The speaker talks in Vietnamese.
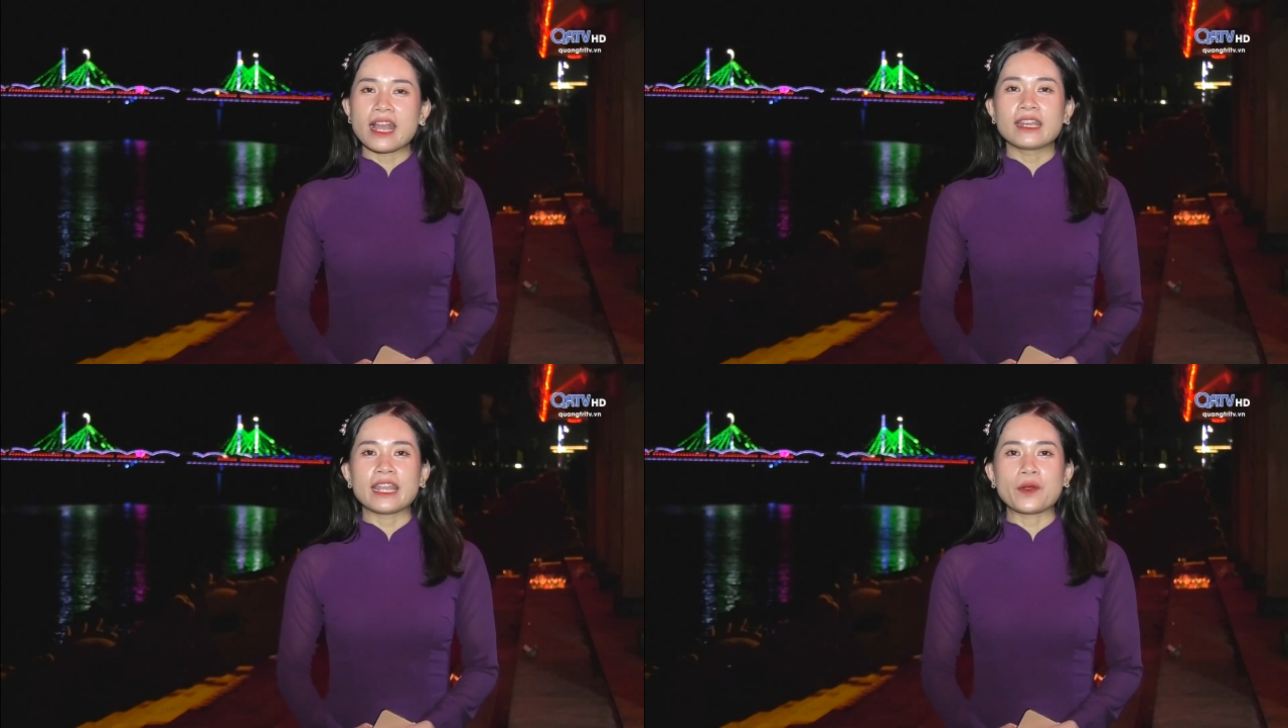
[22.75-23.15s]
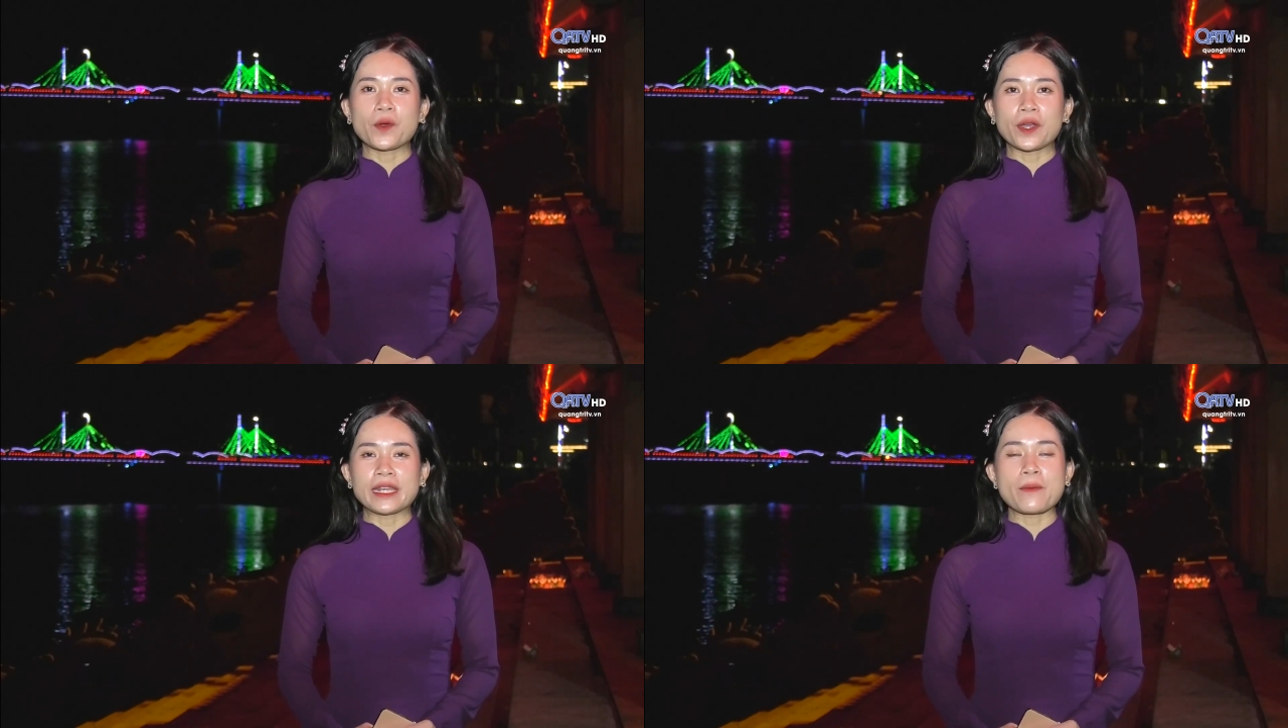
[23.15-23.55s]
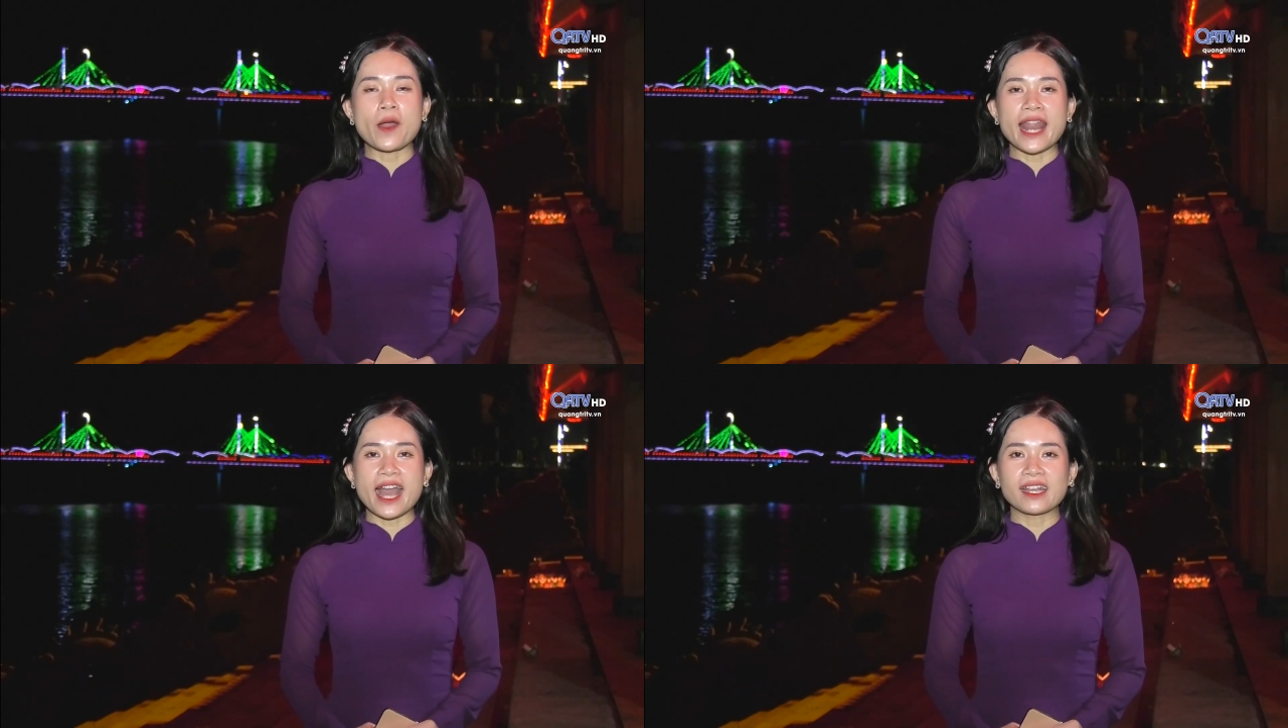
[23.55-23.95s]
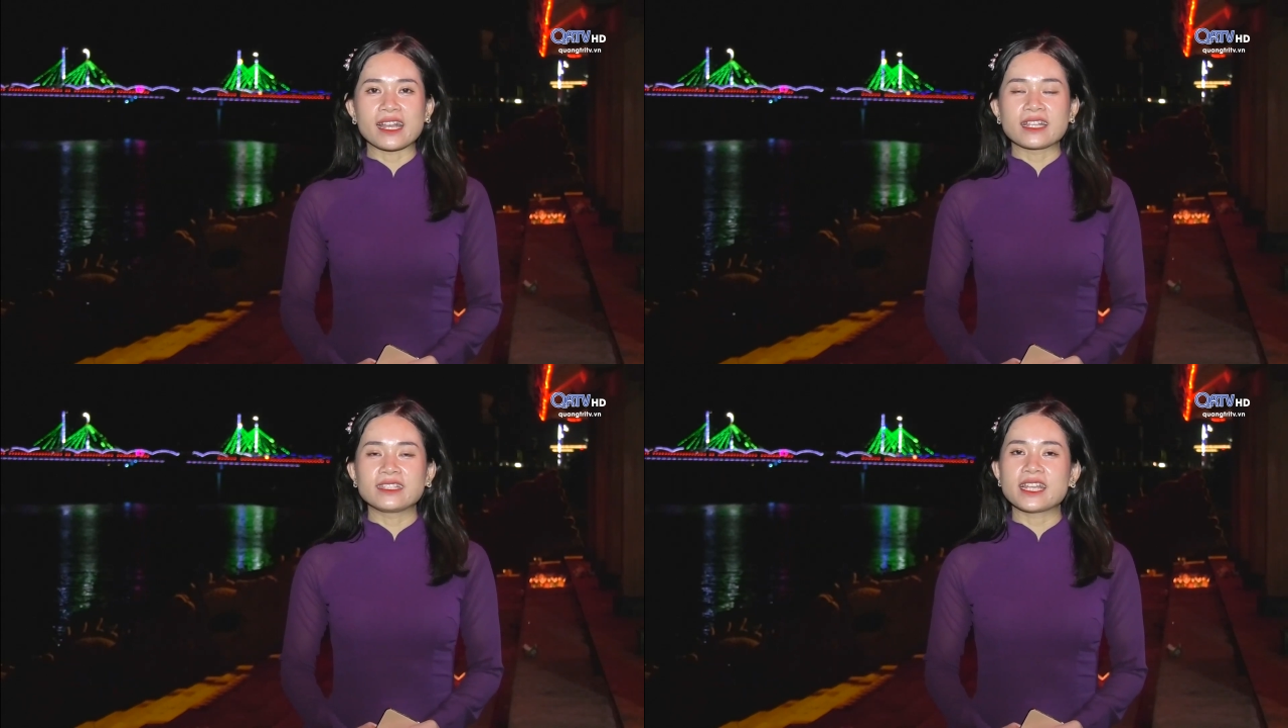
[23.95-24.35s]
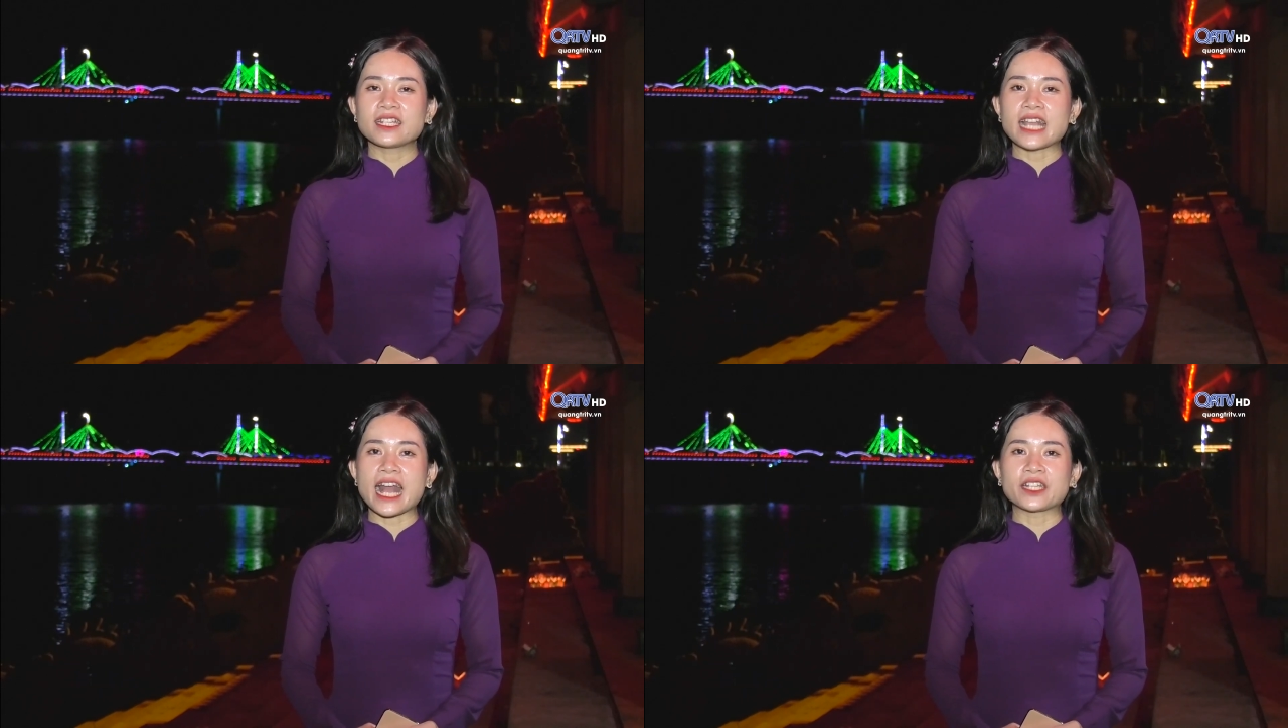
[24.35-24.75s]
Lễ hội đêm hoa đăng
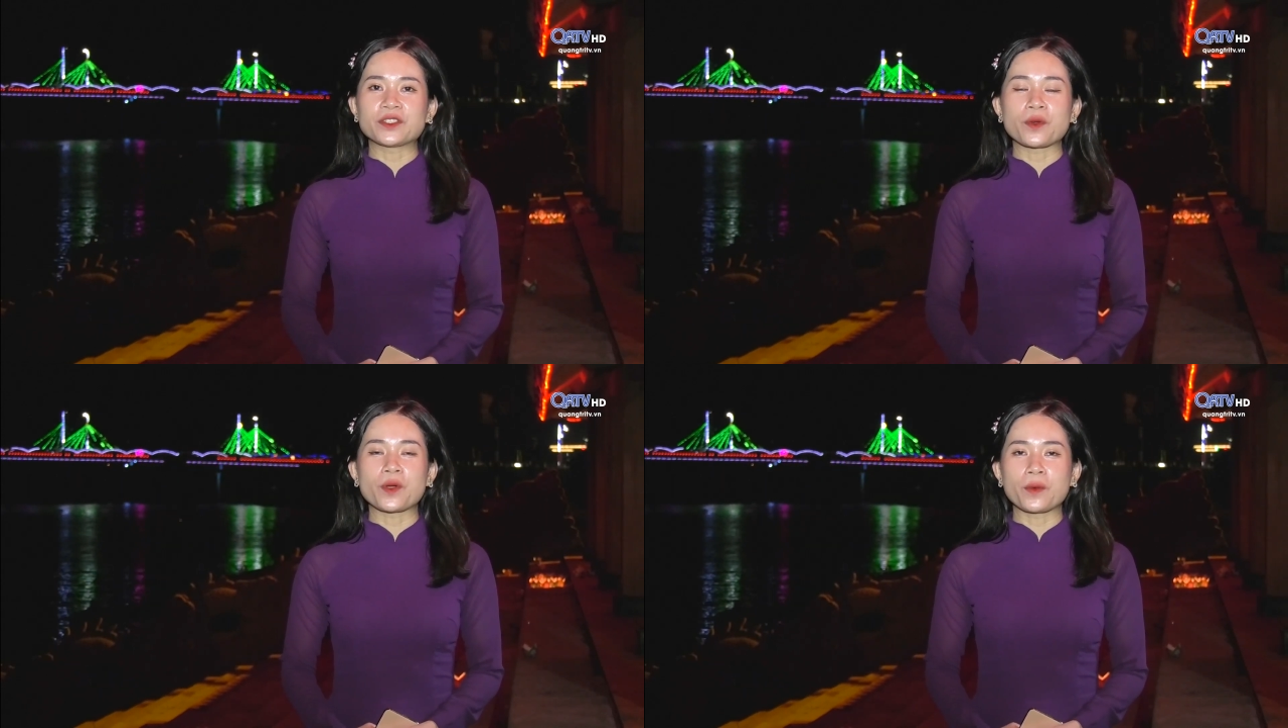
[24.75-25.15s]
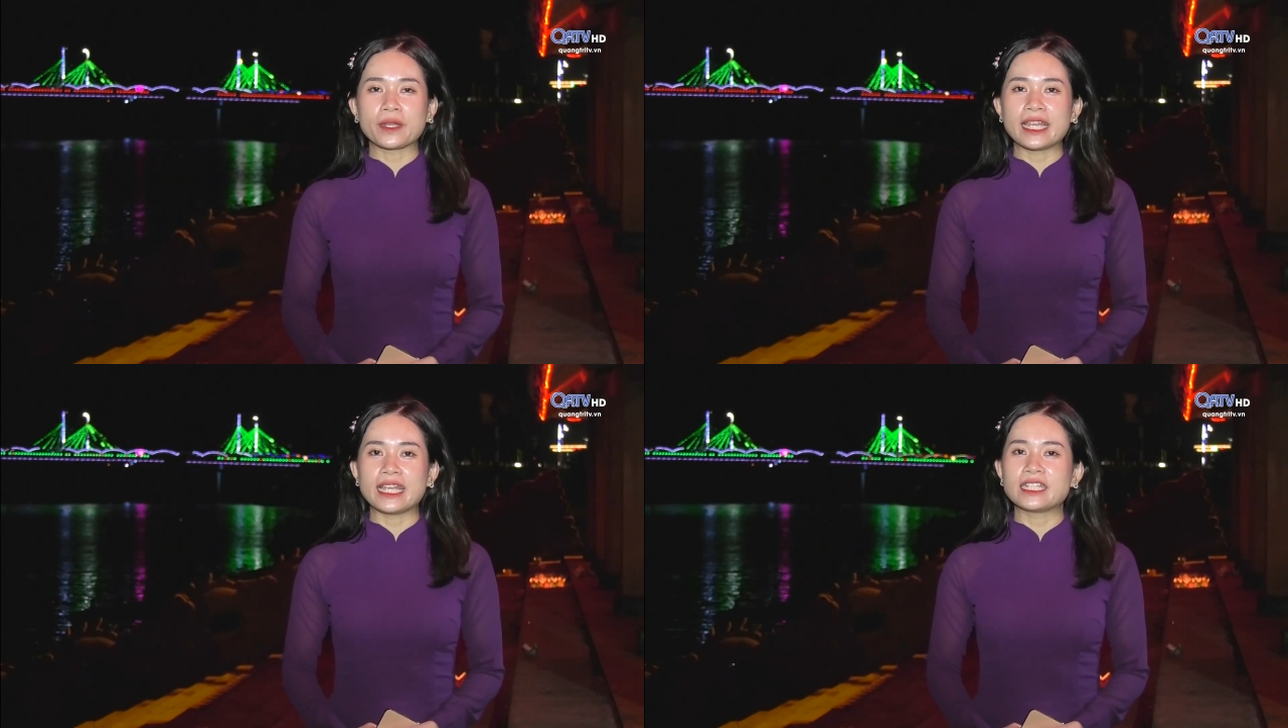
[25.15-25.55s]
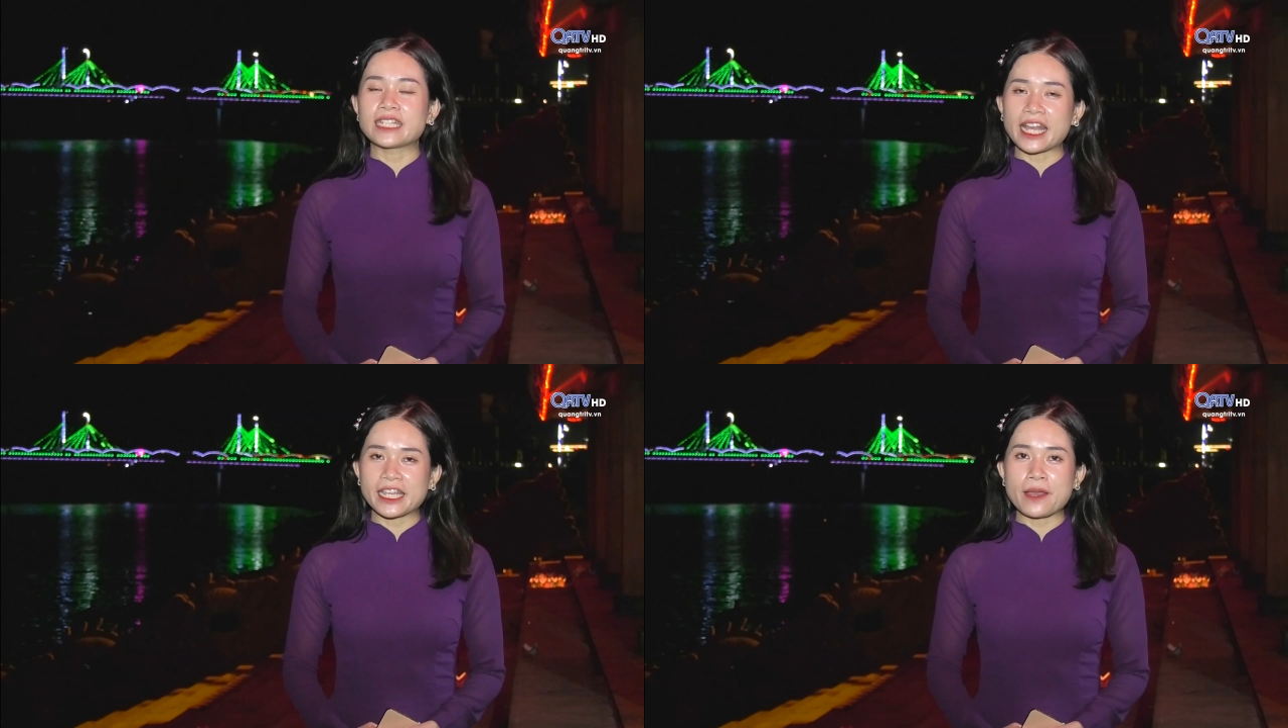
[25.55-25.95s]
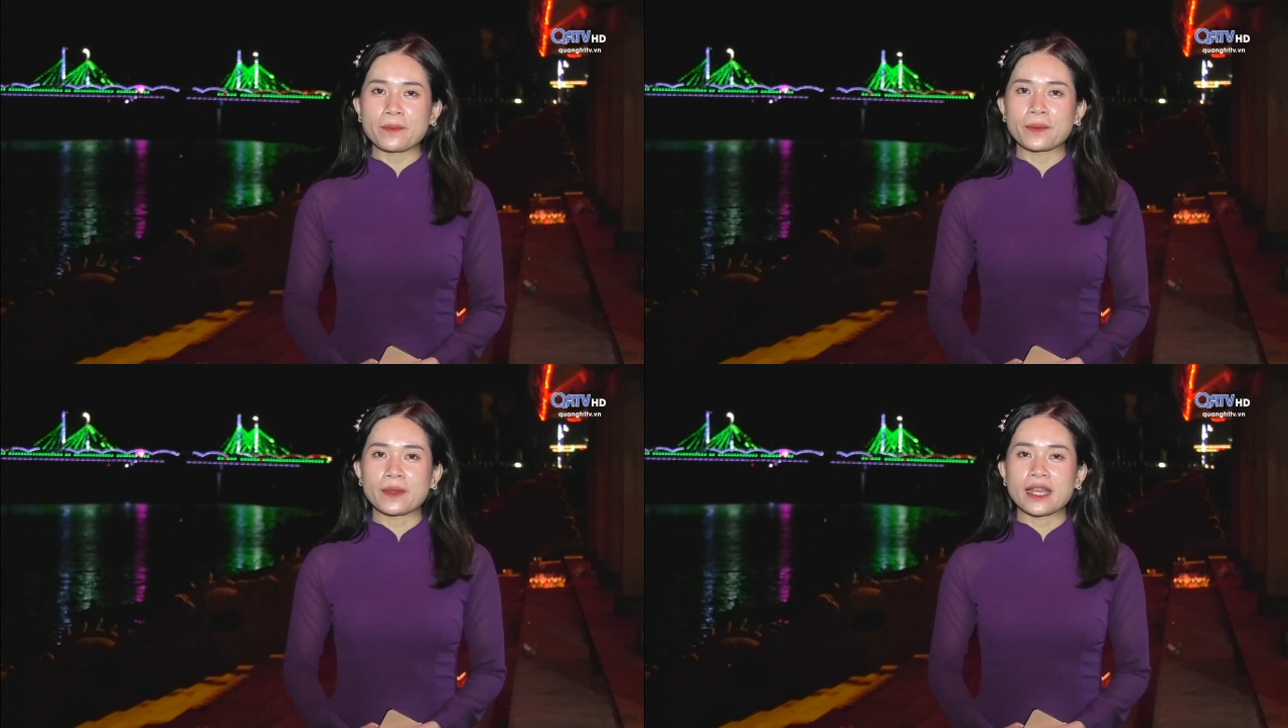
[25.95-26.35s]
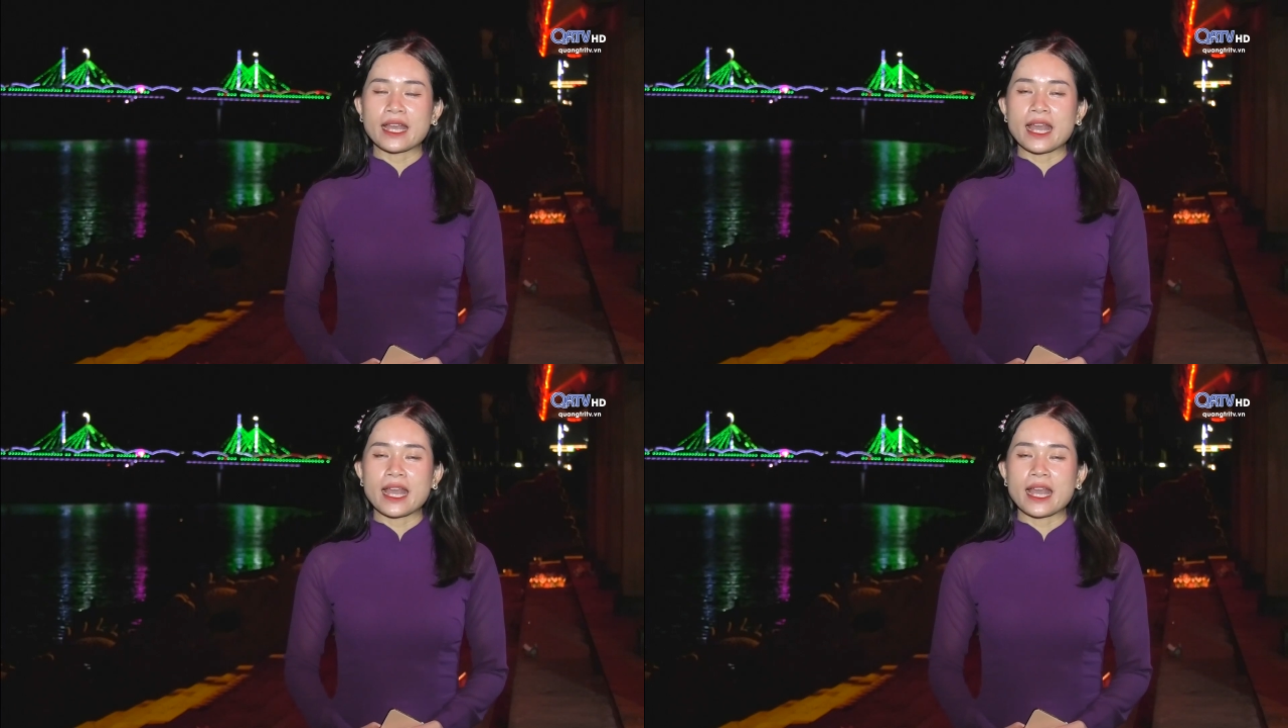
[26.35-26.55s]
diễn ra trong không khí trang nghiêm.